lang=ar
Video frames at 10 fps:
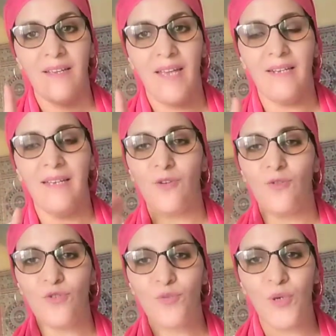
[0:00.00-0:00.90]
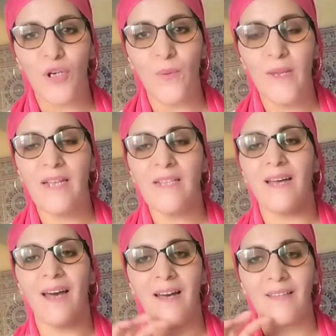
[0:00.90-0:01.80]
يعني جوج
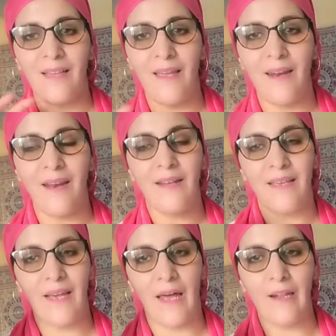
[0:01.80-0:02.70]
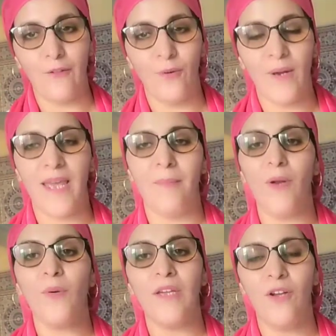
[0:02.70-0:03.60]
مكونات خطيرين كيغلظوك
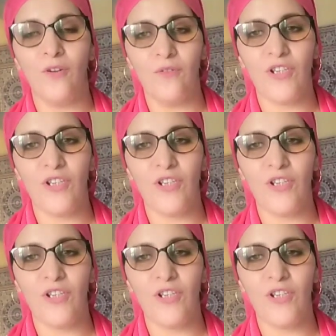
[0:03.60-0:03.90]
كامله وكيحلوا